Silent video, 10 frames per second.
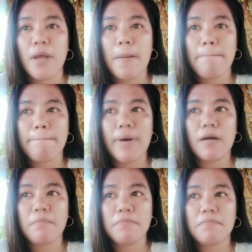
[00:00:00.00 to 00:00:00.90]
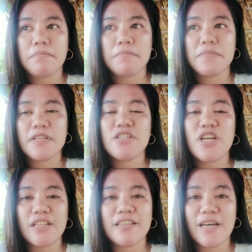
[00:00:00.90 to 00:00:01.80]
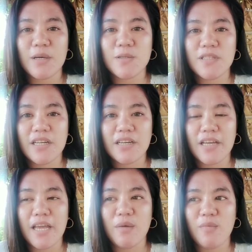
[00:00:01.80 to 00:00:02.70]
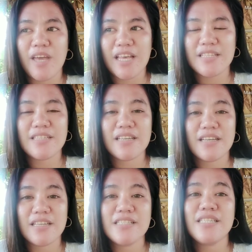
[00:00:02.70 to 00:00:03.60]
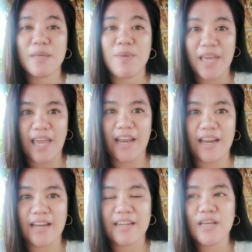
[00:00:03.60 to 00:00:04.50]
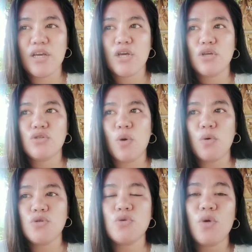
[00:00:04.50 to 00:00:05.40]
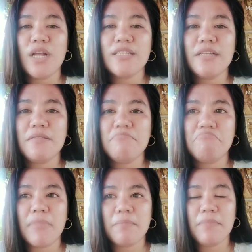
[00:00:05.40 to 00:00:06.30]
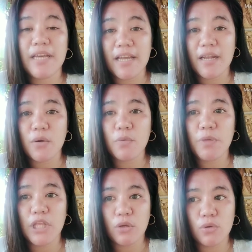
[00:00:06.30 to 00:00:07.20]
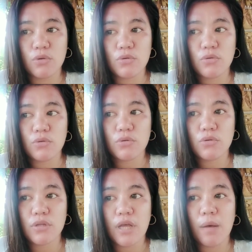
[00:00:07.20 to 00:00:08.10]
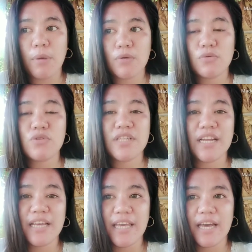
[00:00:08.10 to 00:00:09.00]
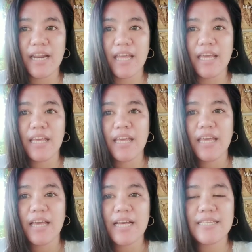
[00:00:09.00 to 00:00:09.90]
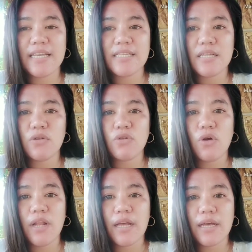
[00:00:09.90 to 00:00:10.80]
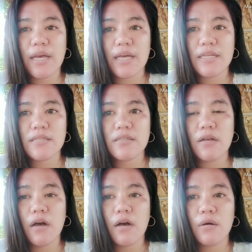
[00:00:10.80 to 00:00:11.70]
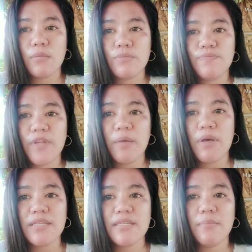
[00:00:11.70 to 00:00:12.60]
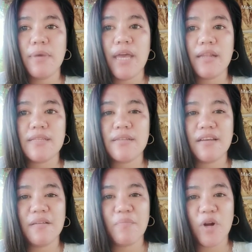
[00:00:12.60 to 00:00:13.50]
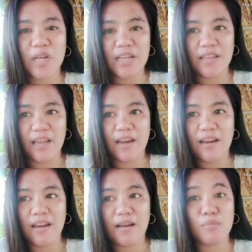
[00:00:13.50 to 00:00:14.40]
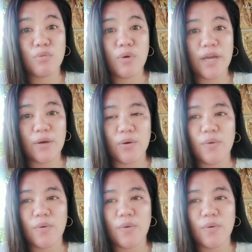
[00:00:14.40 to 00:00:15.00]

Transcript: pag sa shutdown ng ABS-CBN. So, gusto ko lang din magbigay ng opinion about dun sa nangyari. Kasi sa totoo lang guys, um, ABS-CBN is naging part na din ng buhay ko.